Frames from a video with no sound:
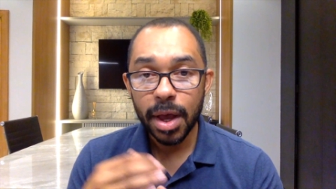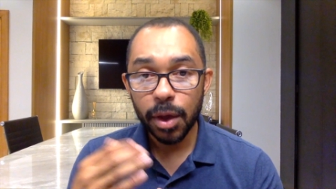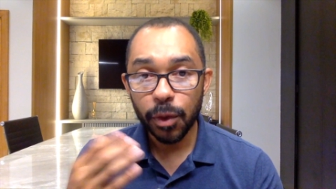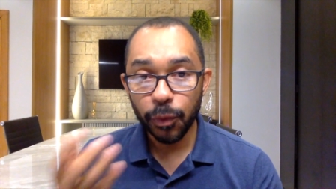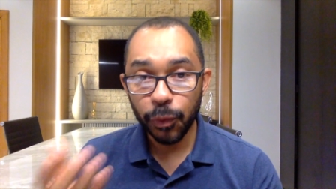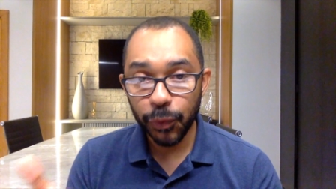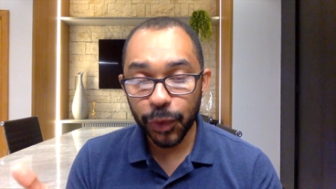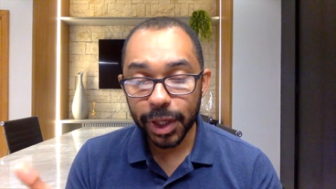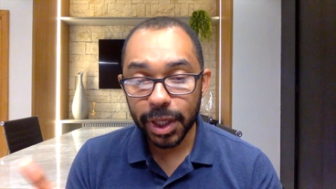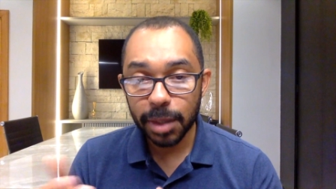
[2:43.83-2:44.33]

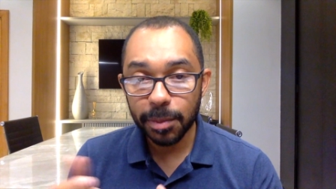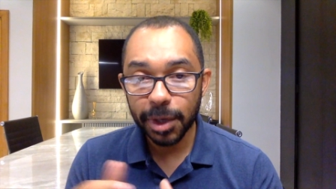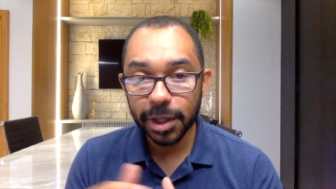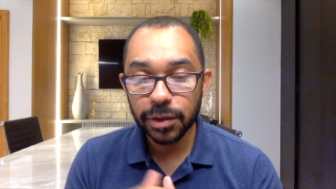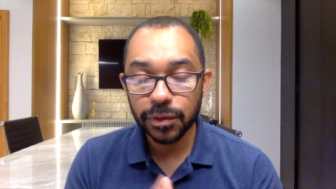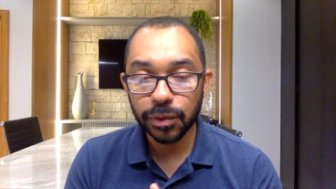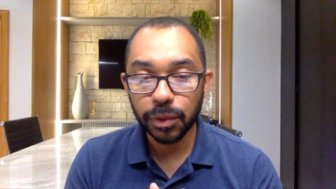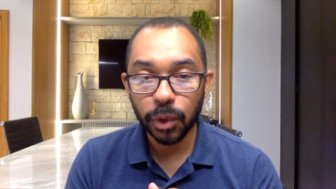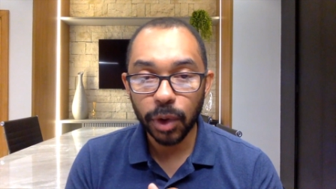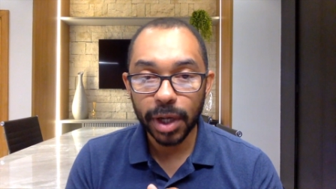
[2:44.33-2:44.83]
fique mais
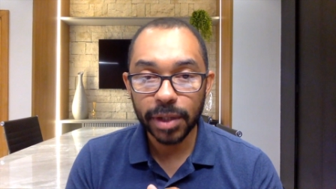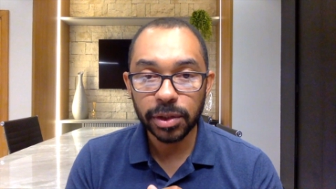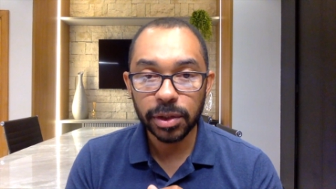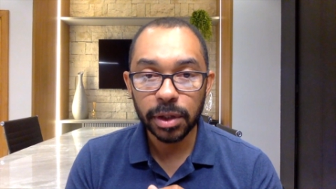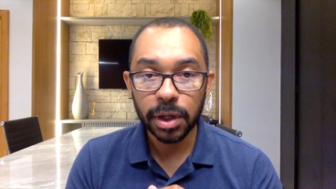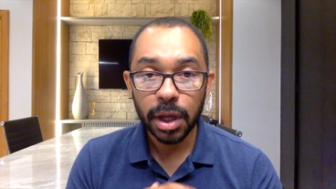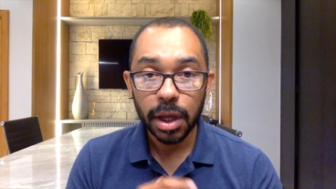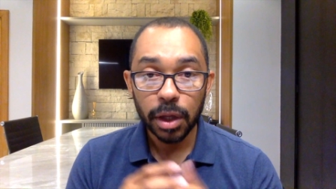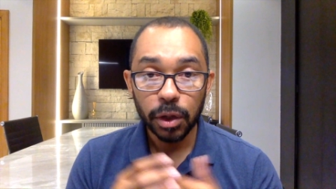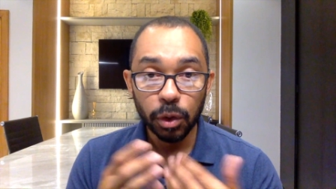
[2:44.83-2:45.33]

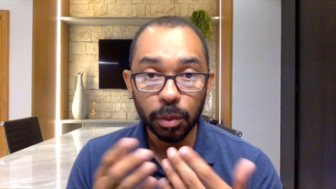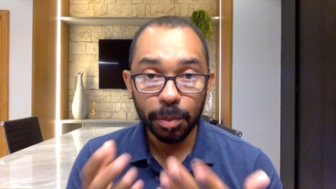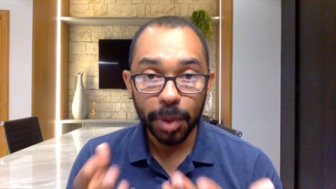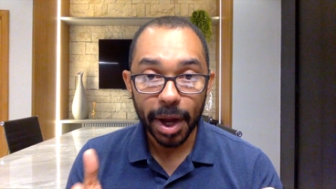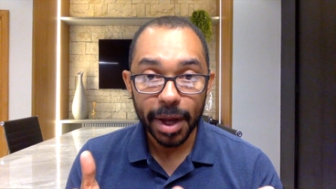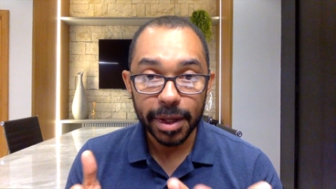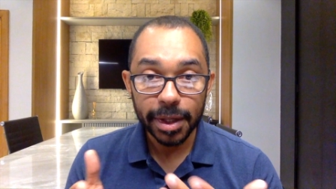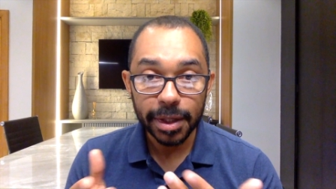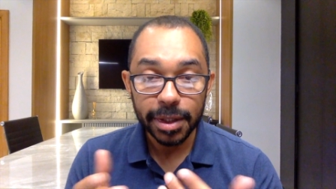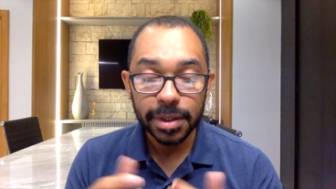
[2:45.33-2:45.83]
forte e o
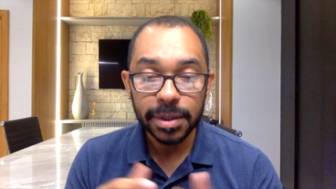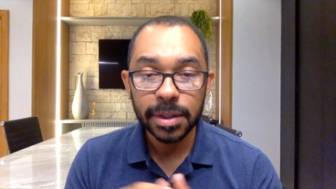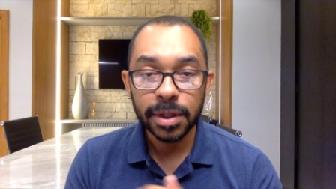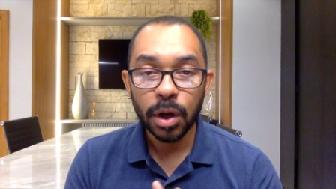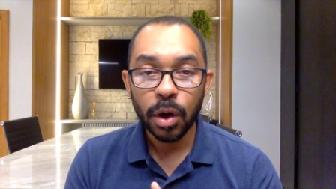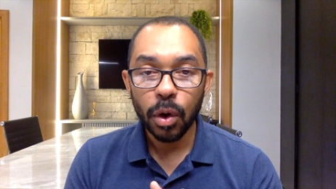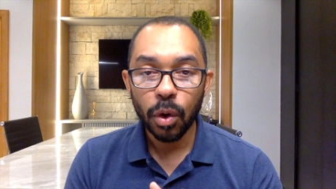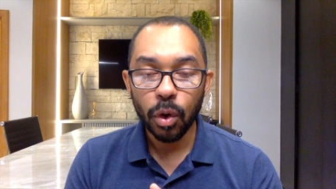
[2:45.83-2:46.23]
país